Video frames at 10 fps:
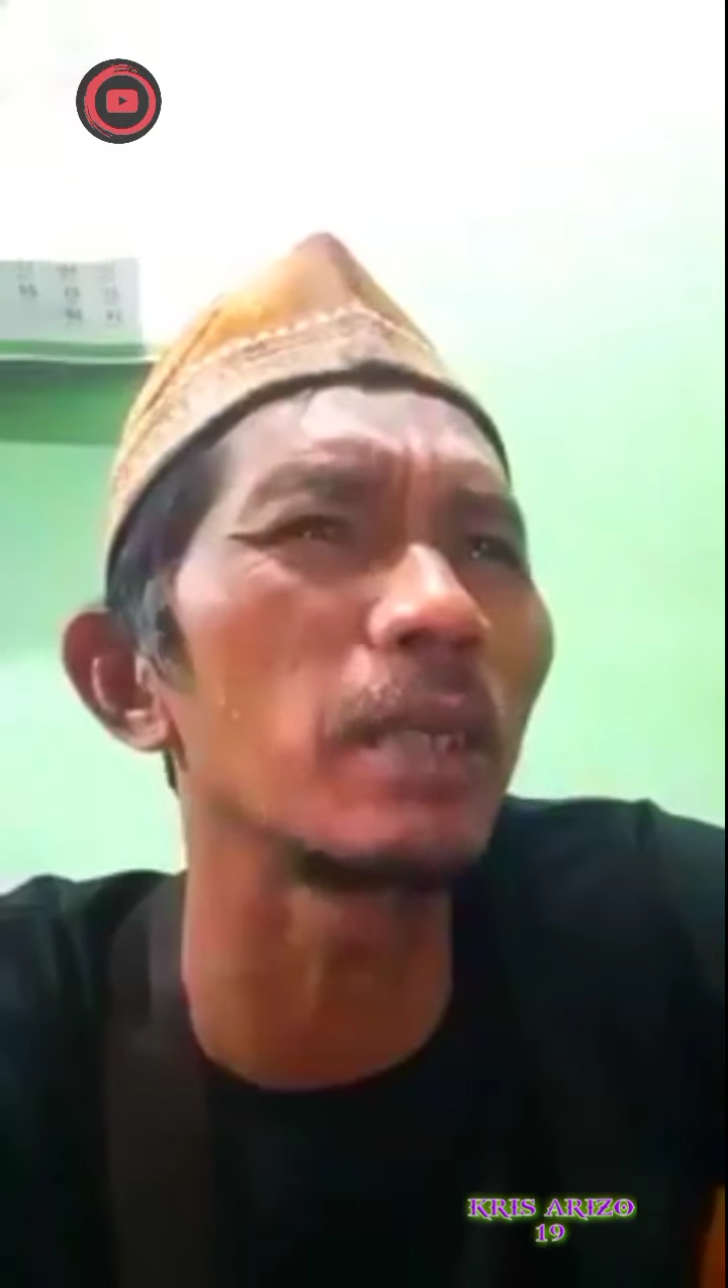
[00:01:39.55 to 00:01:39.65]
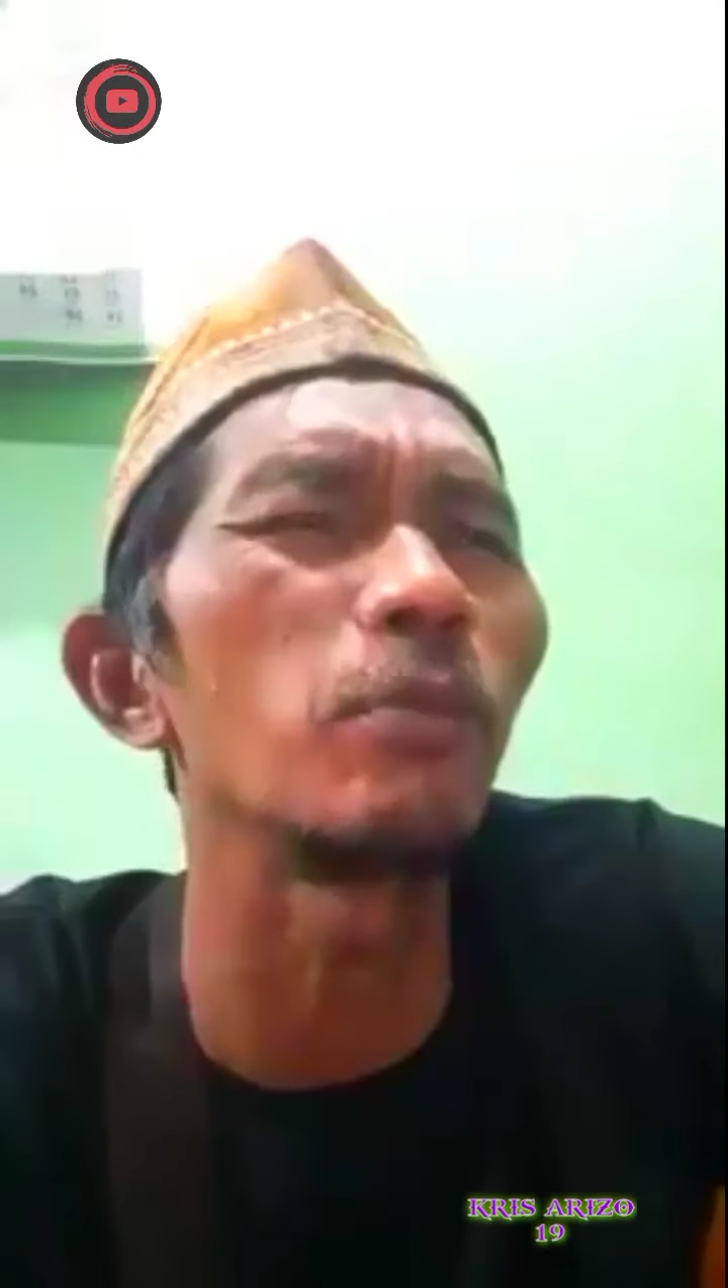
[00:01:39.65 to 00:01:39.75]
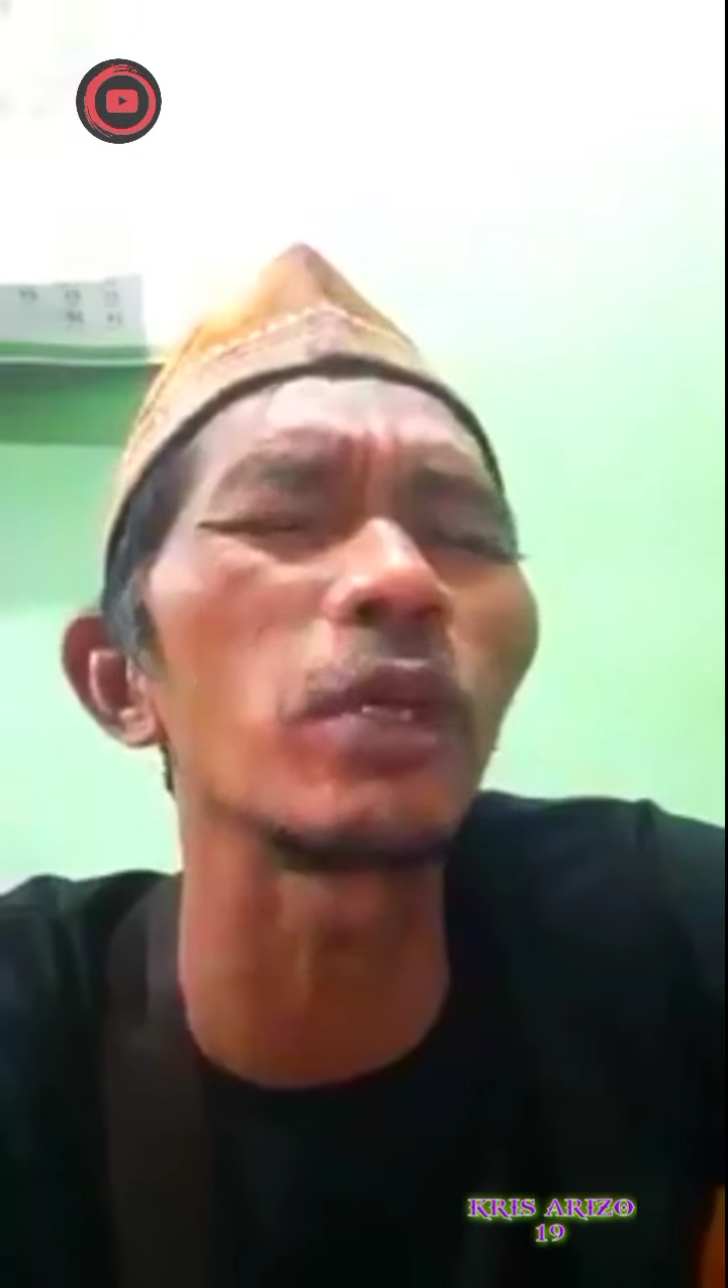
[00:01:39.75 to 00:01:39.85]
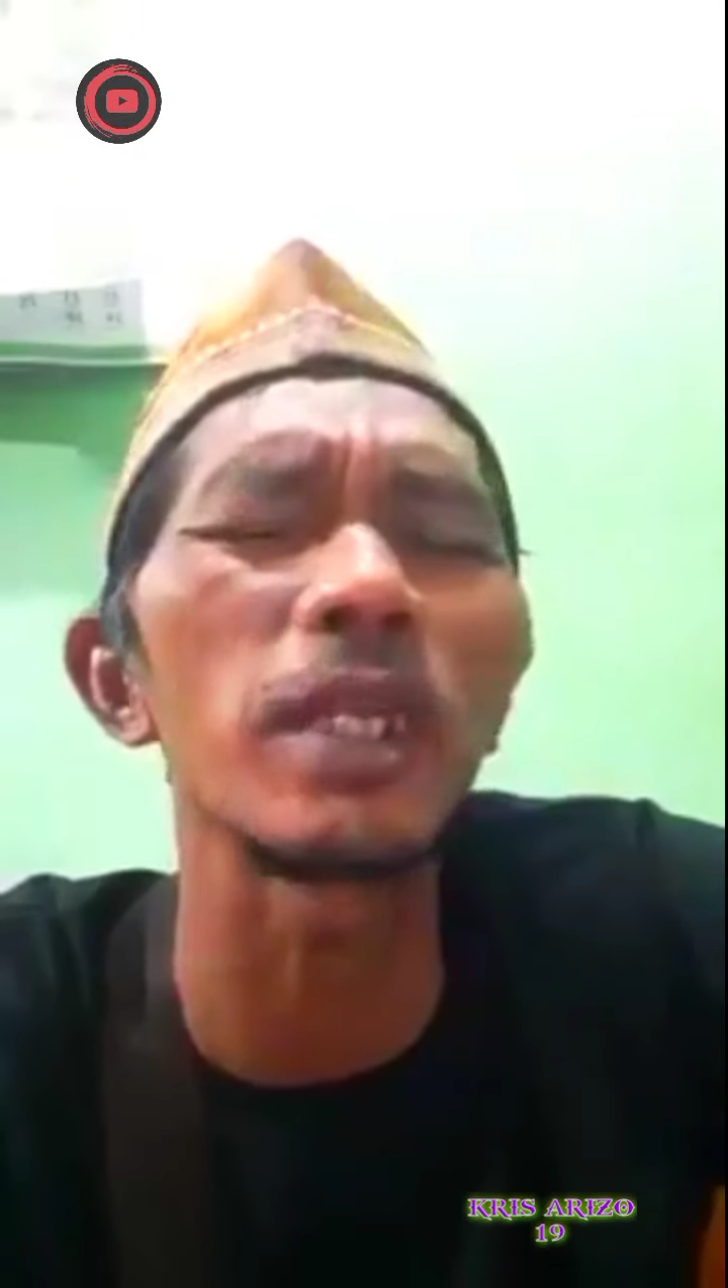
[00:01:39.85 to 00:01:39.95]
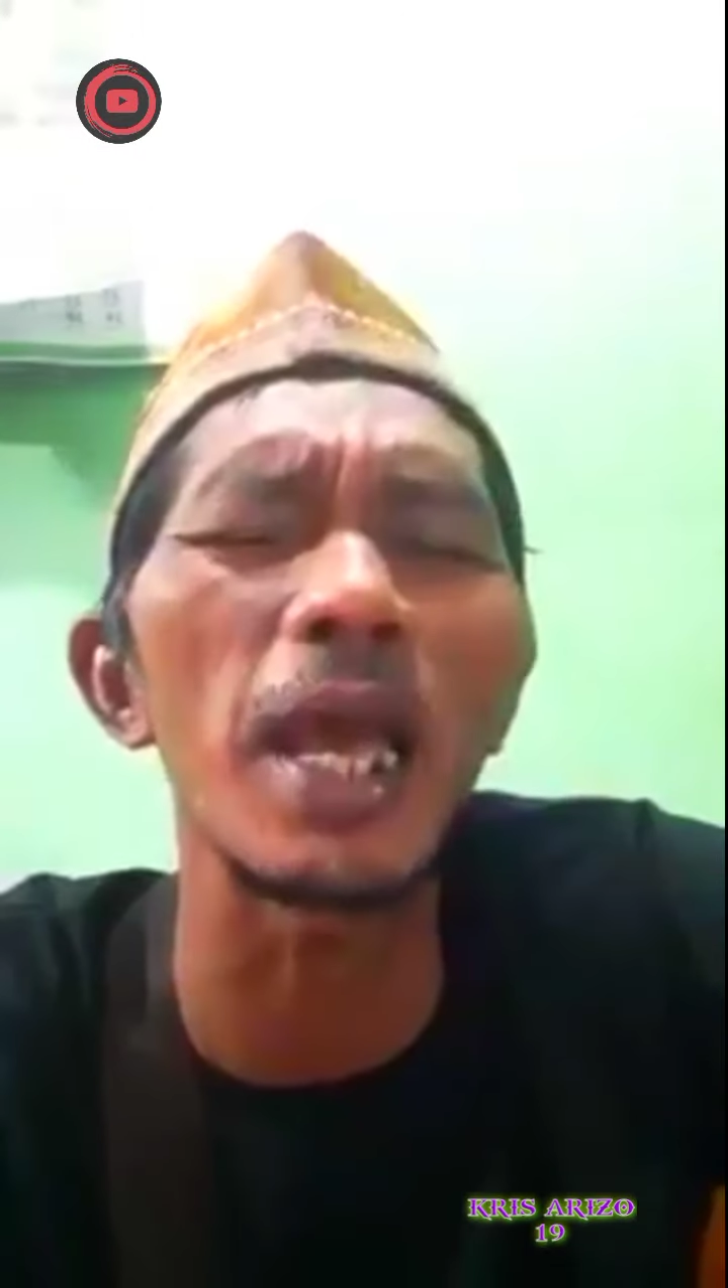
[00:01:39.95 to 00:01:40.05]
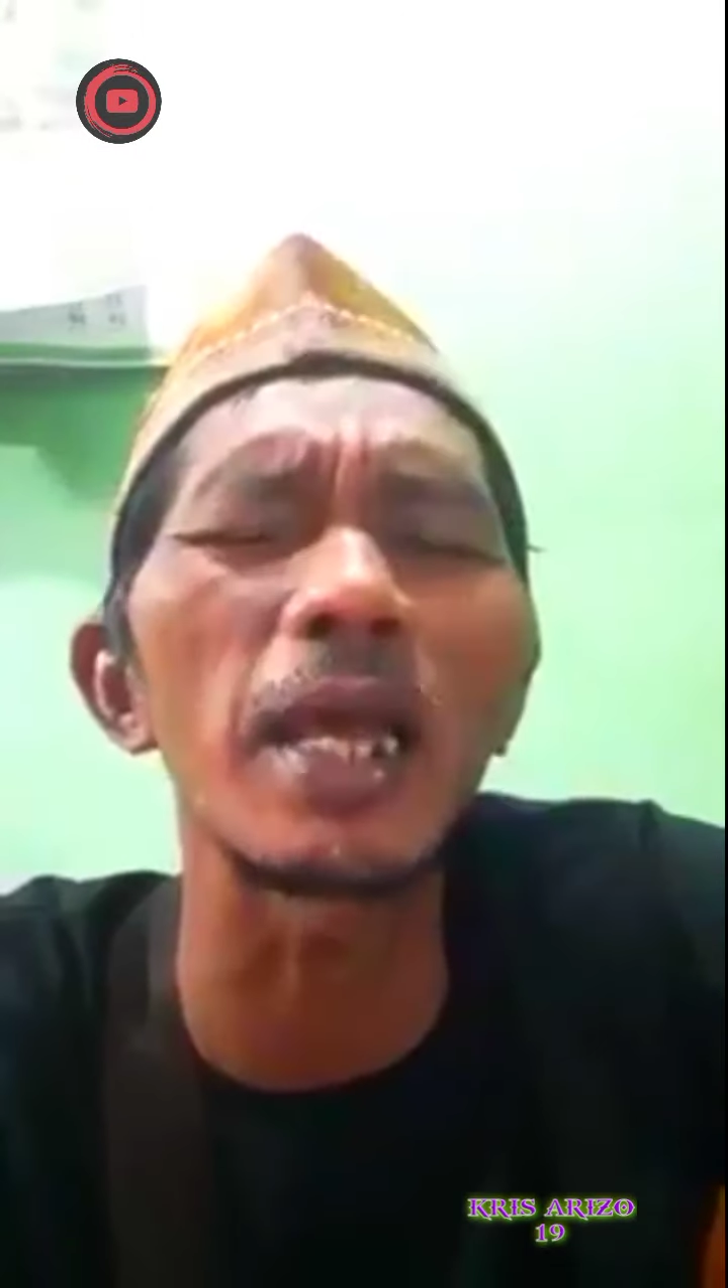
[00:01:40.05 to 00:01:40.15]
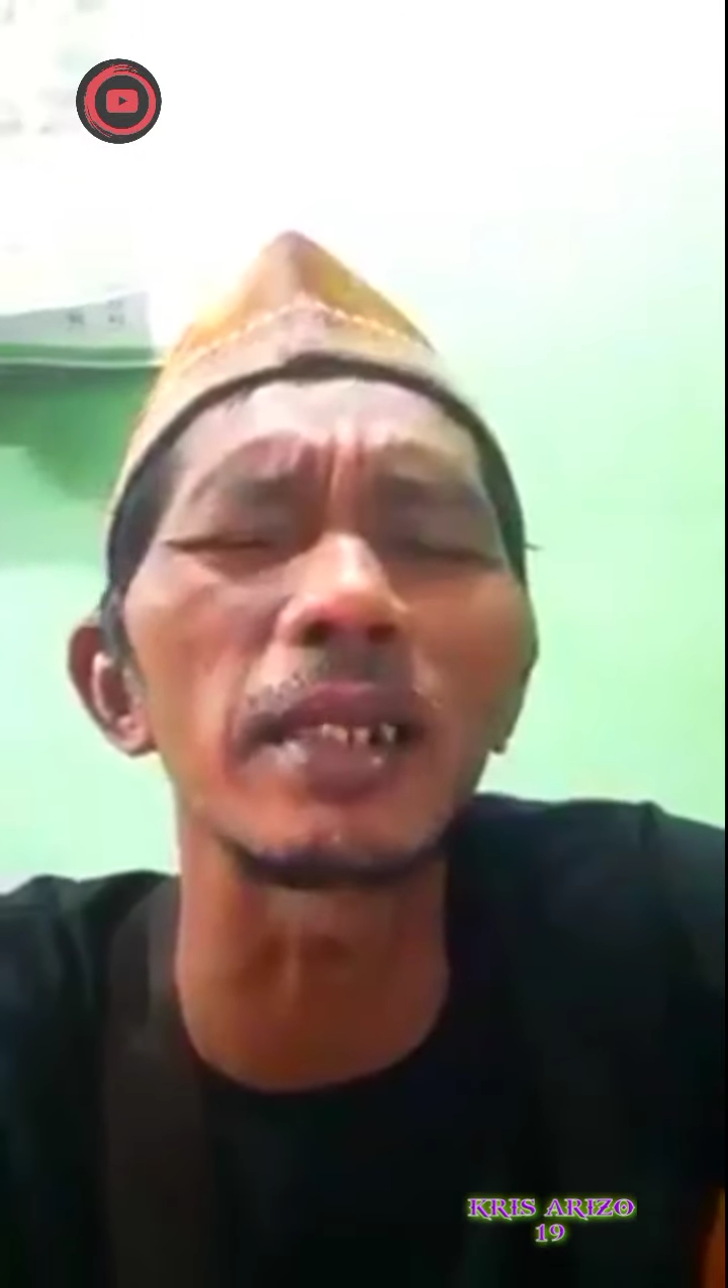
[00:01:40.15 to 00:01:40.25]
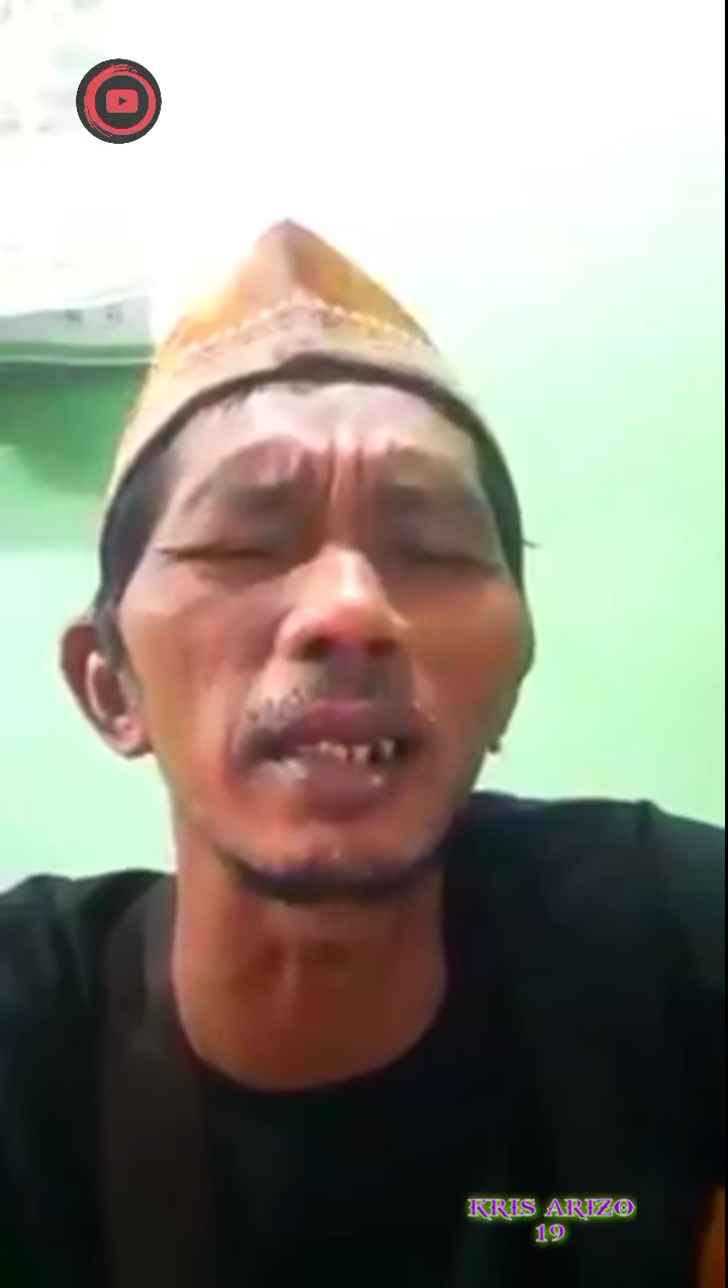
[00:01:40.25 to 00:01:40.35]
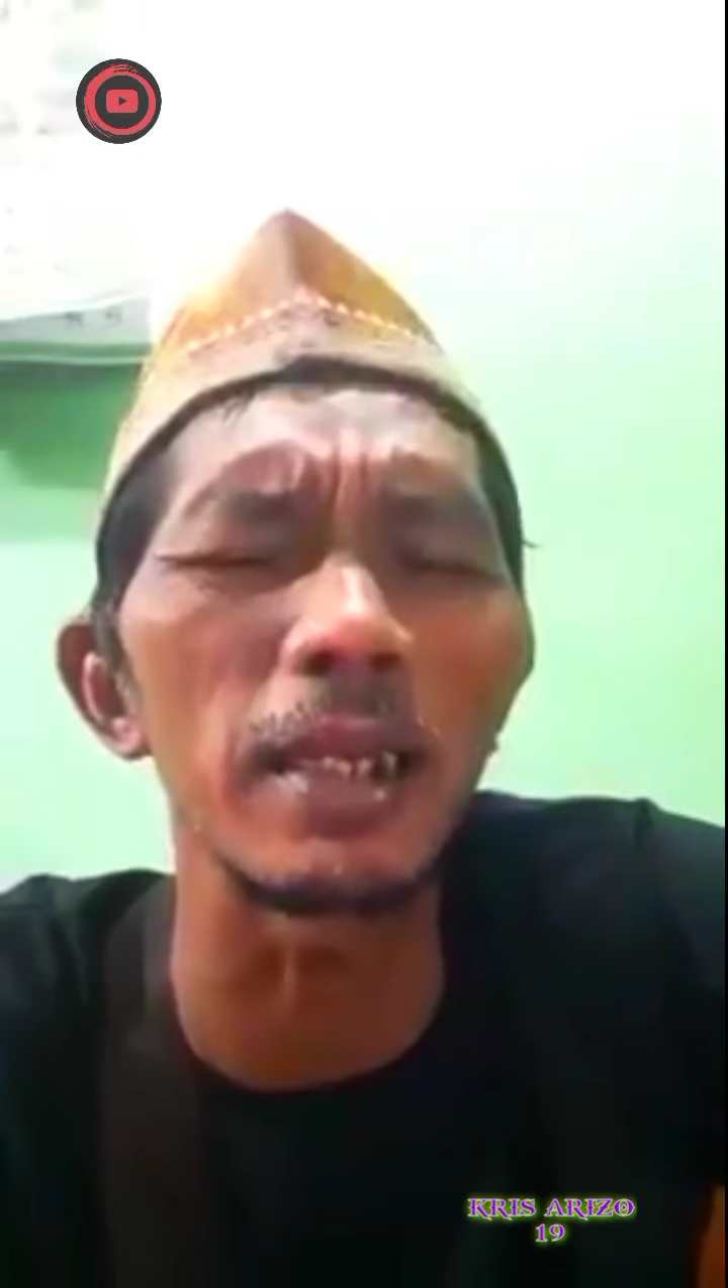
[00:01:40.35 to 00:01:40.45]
ya mungkin ada